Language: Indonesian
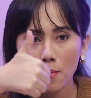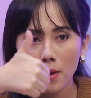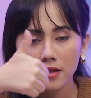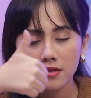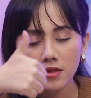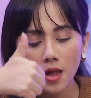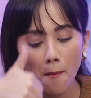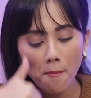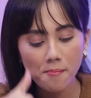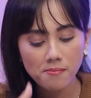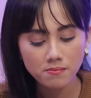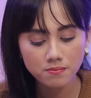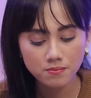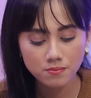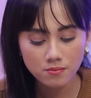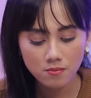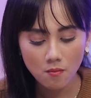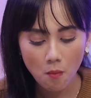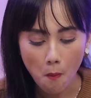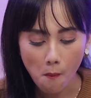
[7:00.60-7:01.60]
mantap
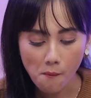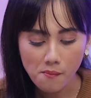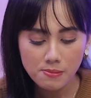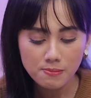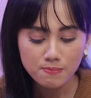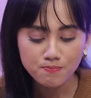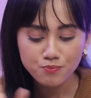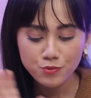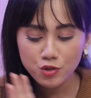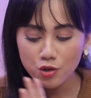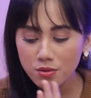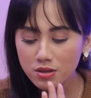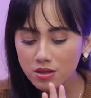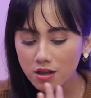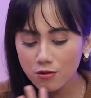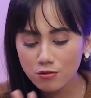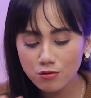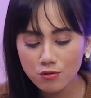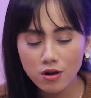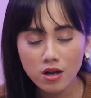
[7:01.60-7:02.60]
cuman
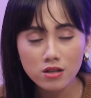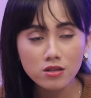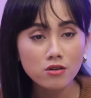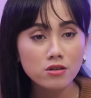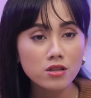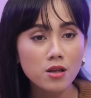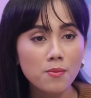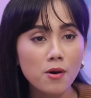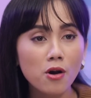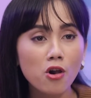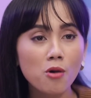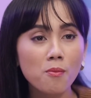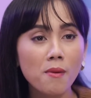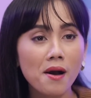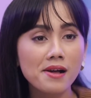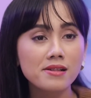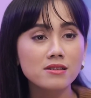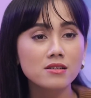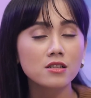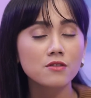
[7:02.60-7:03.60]
aku tuh nggak tahu kenapa kalau
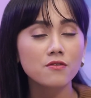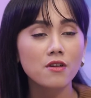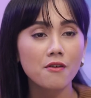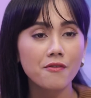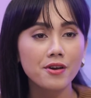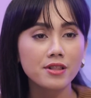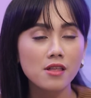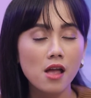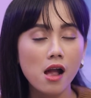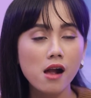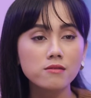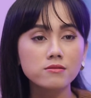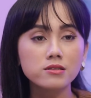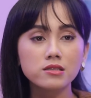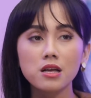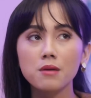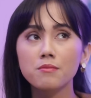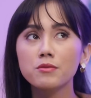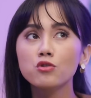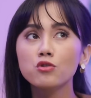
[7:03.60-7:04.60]
makan red velvet ya entah